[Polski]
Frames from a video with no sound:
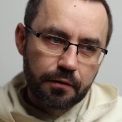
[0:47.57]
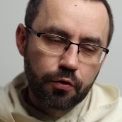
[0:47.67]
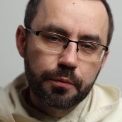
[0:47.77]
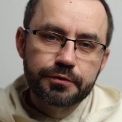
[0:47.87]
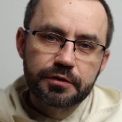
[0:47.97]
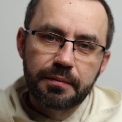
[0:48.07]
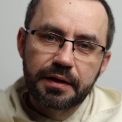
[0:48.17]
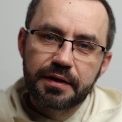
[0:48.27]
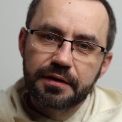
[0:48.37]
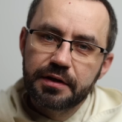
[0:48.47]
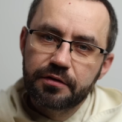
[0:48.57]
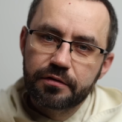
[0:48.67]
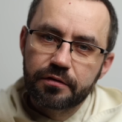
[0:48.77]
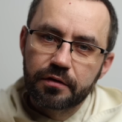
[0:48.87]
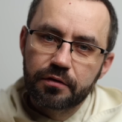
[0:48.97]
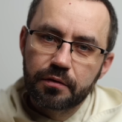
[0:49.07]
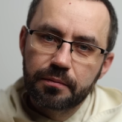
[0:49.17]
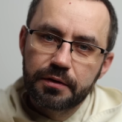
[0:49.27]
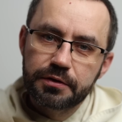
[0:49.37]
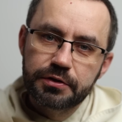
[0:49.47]
Kupcy madianiccy to
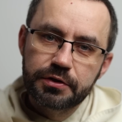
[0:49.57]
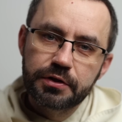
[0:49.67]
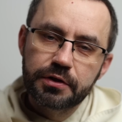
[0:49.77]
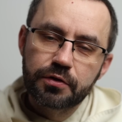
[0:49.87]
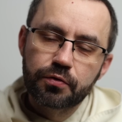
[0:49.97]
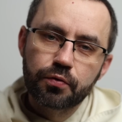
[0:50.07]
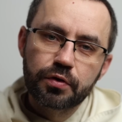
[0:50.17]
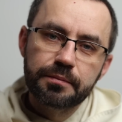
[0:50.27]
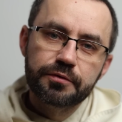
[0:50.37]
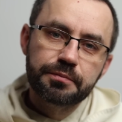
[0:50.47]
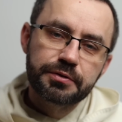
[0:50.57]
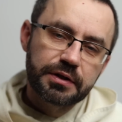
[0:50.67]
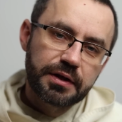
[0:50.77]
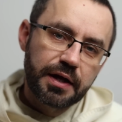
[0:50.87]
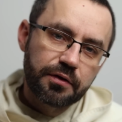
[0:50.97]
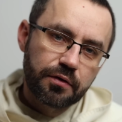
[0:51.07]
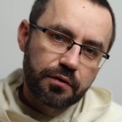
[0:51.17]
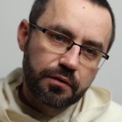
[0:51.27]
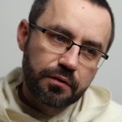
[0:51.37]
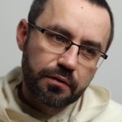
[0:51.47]
byli ci, którym
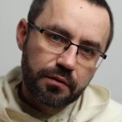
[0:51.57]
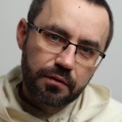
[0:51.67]
sprzedano